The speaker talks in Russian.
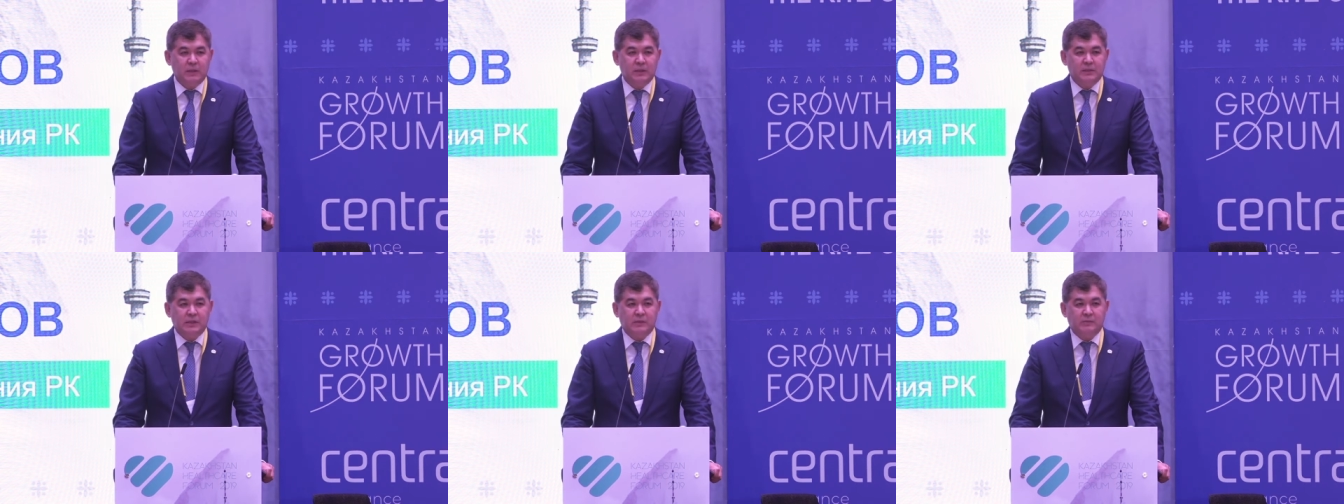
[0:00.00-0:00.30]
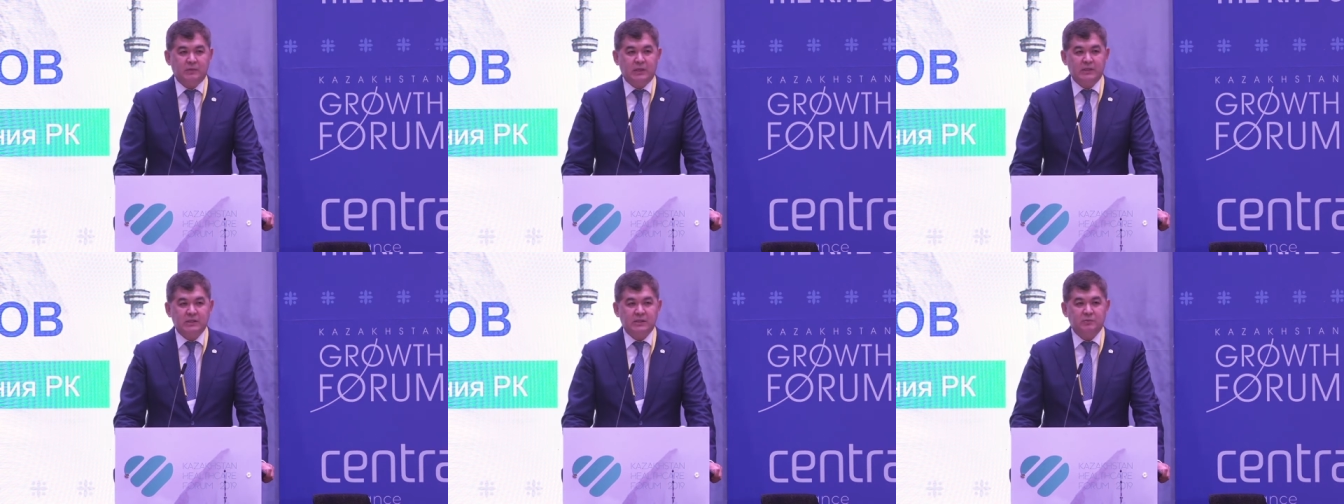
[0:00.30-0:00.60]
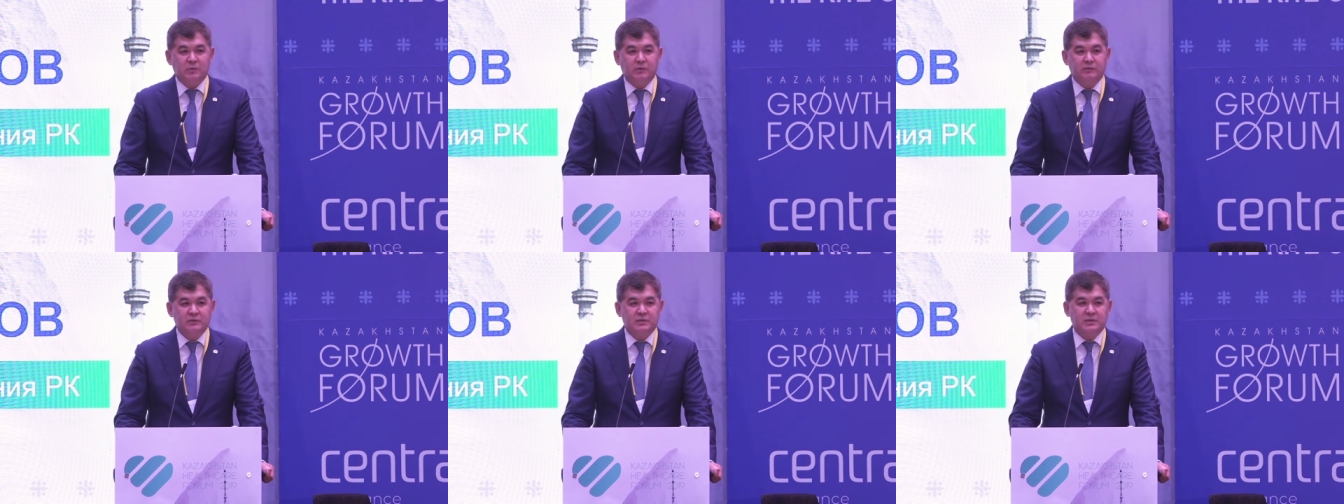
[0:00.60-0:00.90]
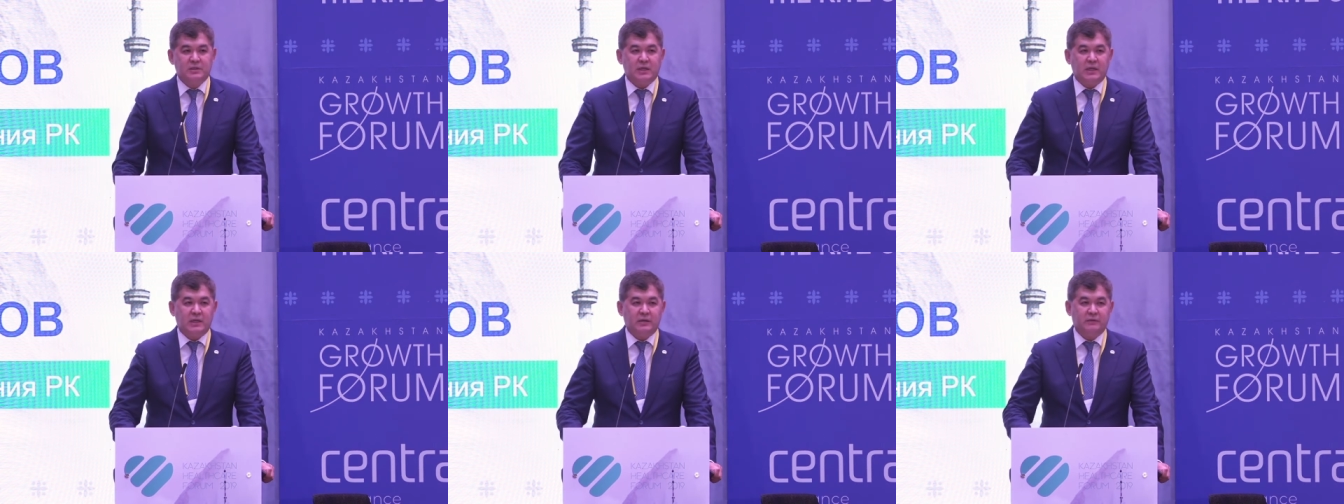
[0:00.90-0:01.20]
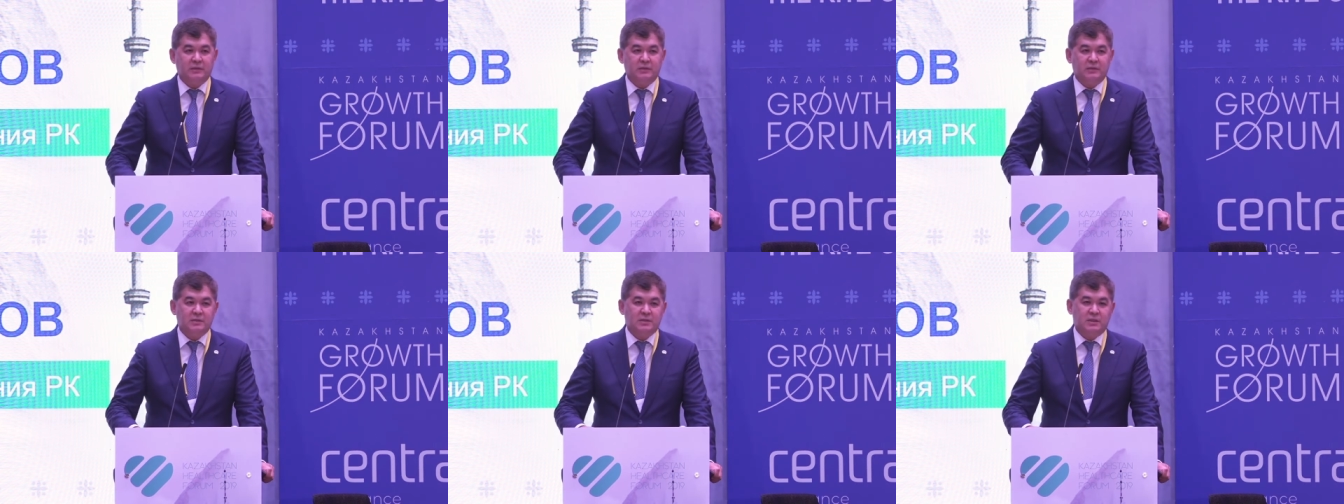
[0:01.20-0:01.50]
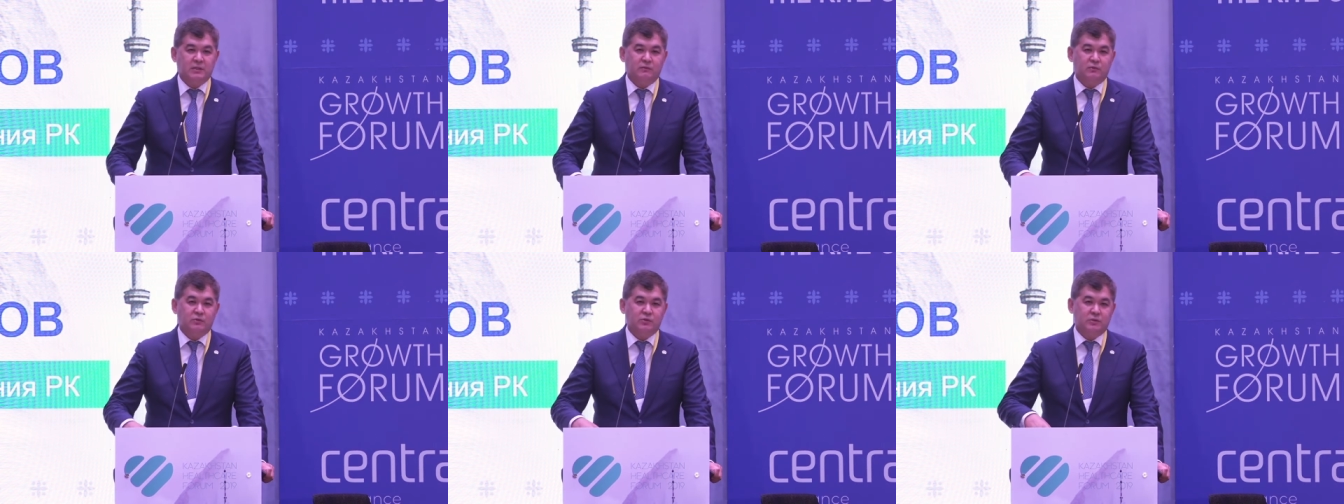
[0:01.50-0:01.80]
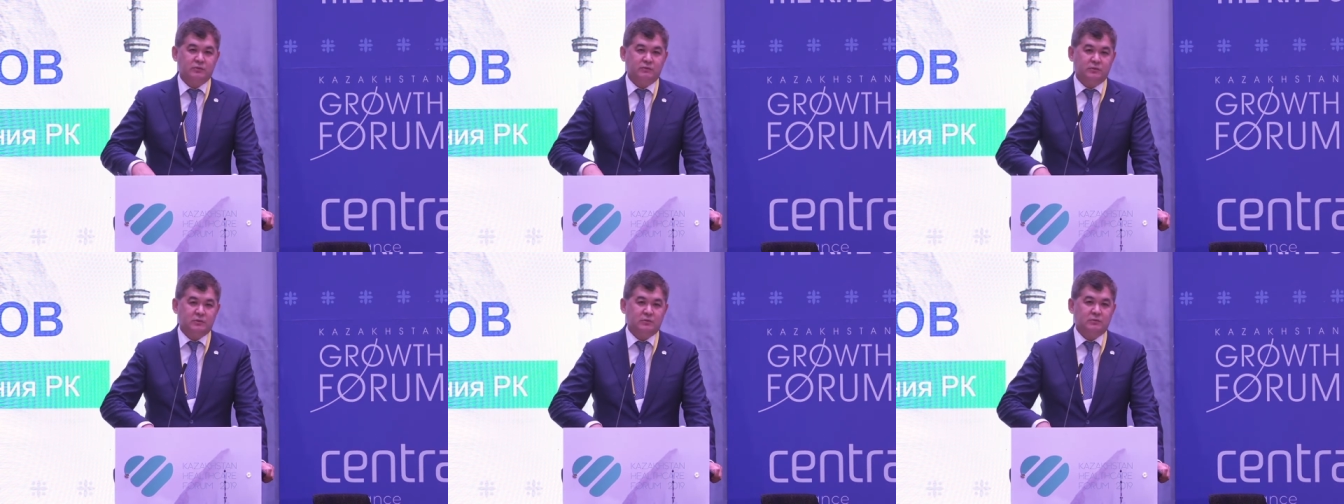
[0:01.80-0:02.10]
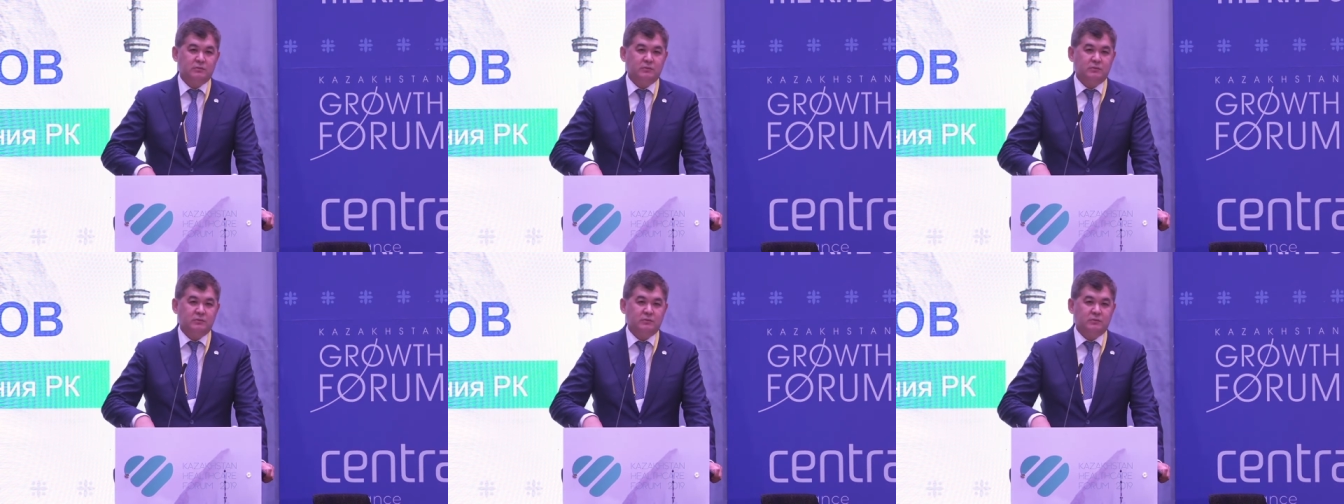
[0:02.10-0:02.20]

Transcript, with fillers: необходимо выстраивать из того, что вот